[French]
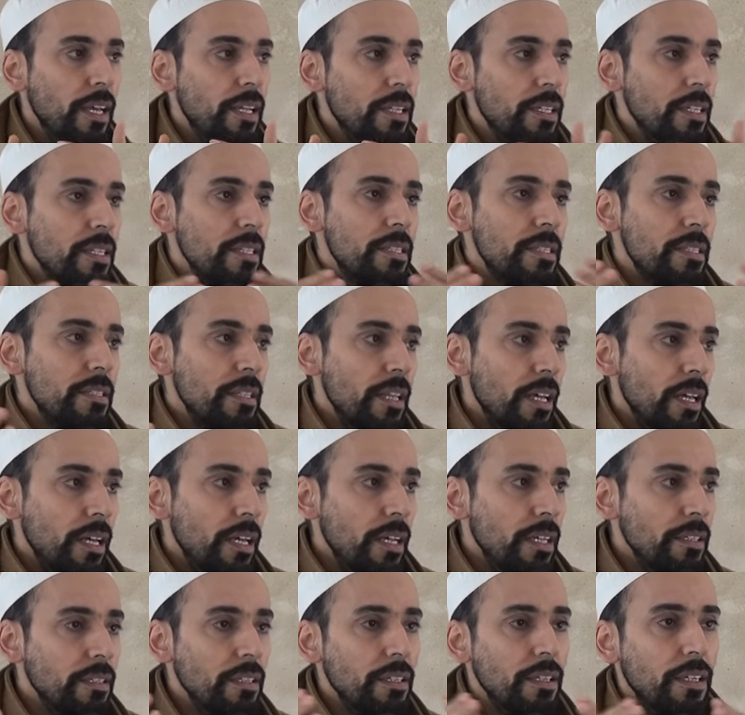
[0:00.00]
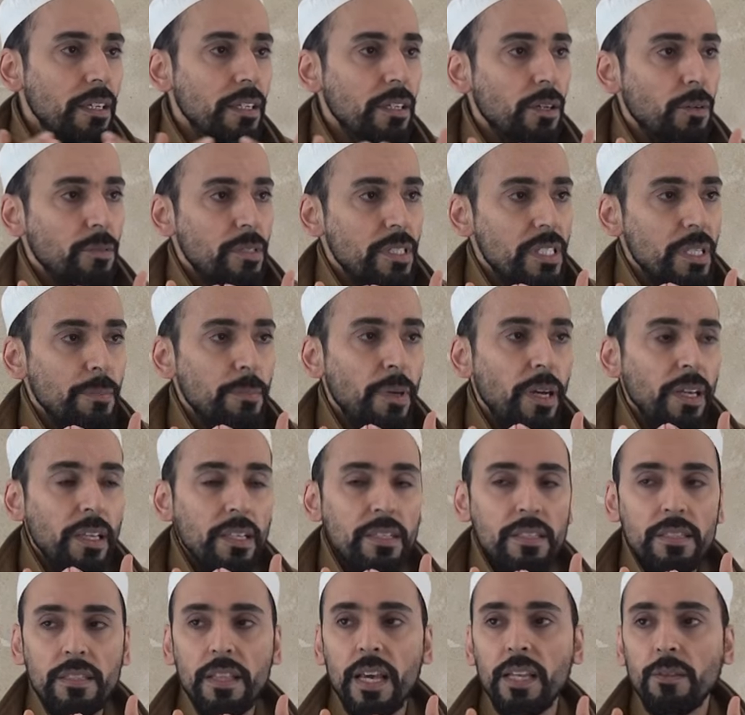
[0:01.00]
al-isnad, on ne disait pas
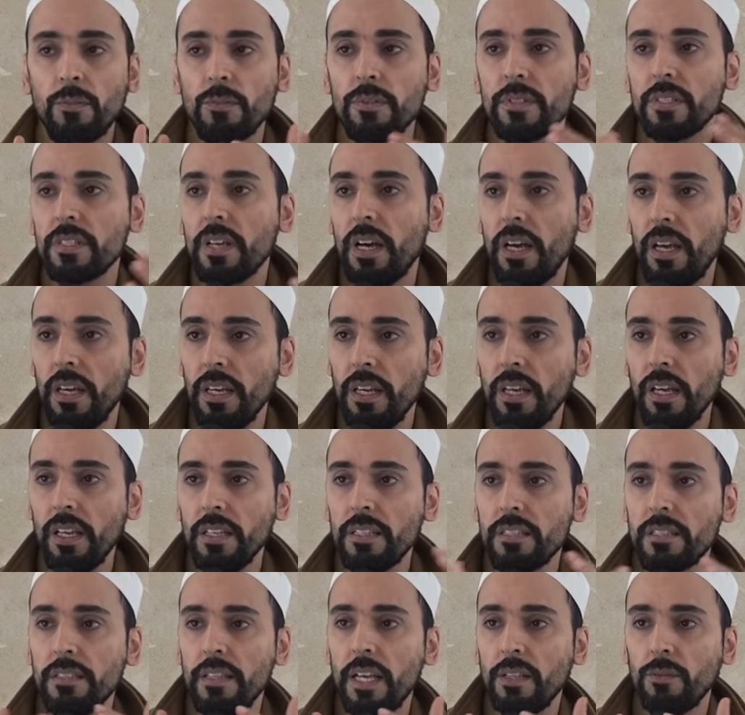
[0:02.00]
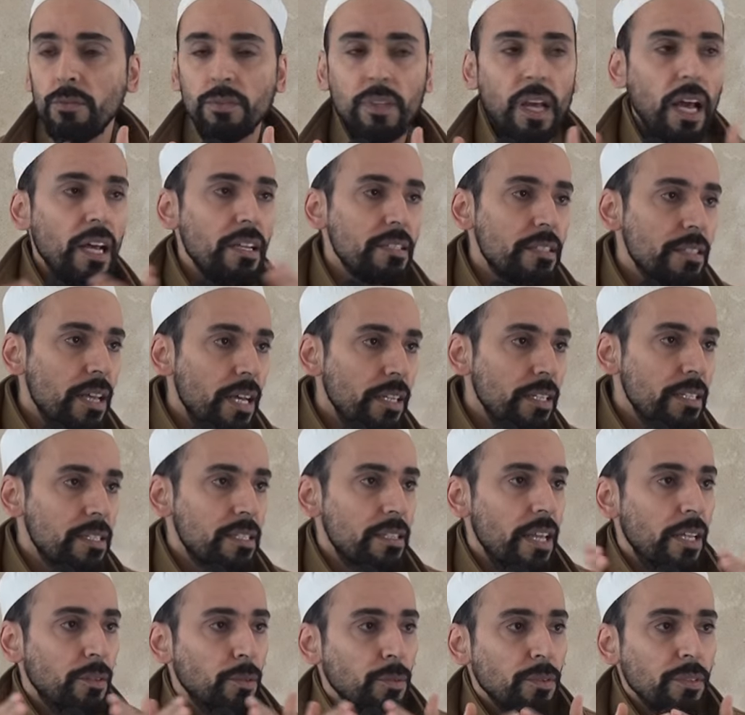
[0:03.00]
isnadun sahih, isnadun hasan,
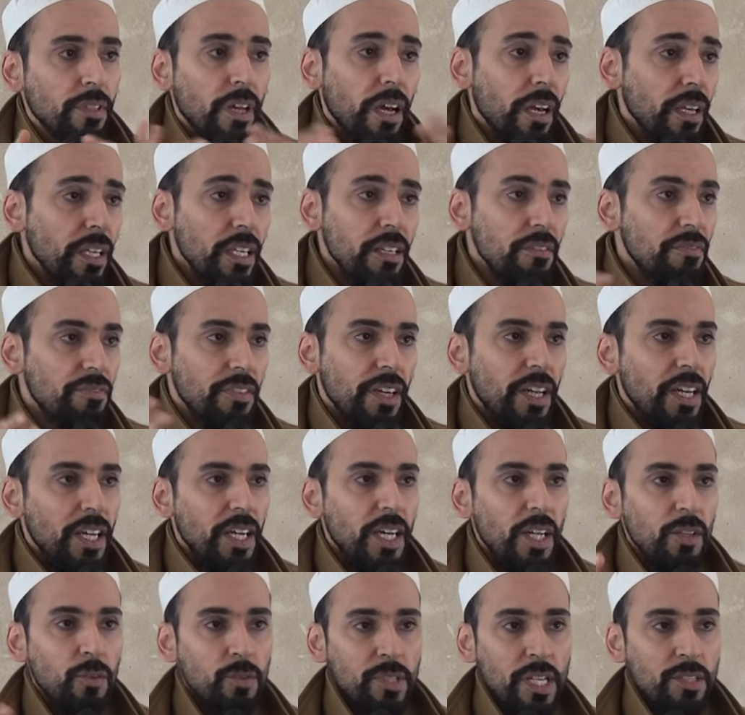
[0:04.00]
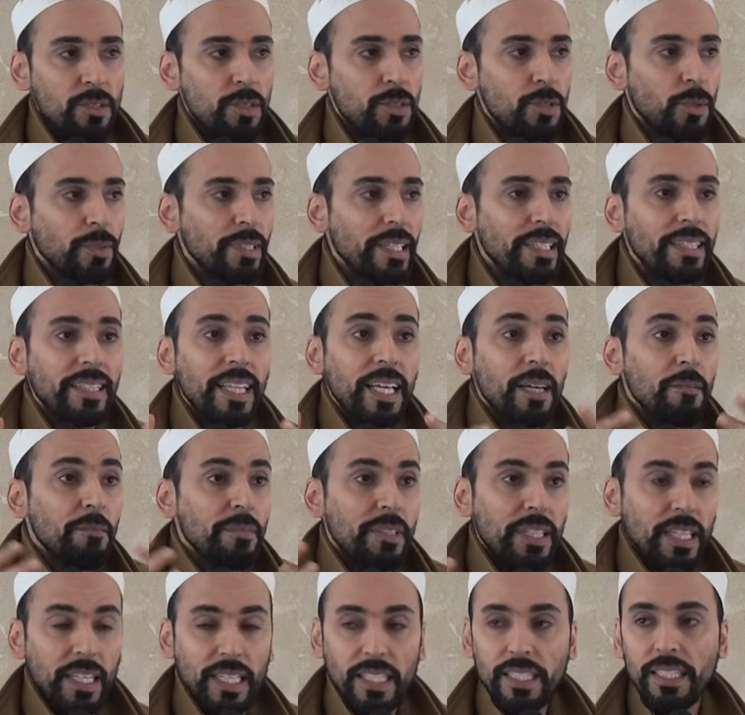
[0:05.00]
isnadun da'if. Tout ça, ce sont des termes
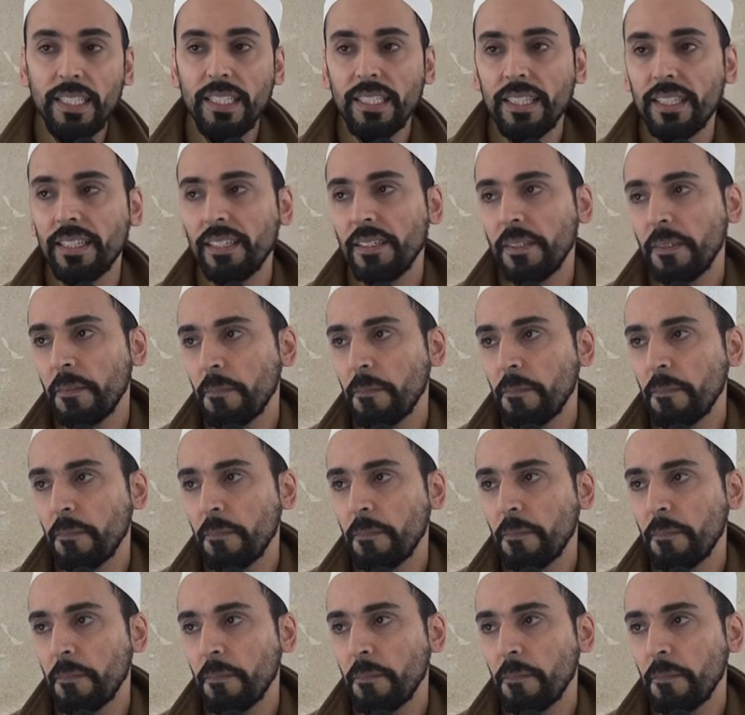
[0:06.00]
techniques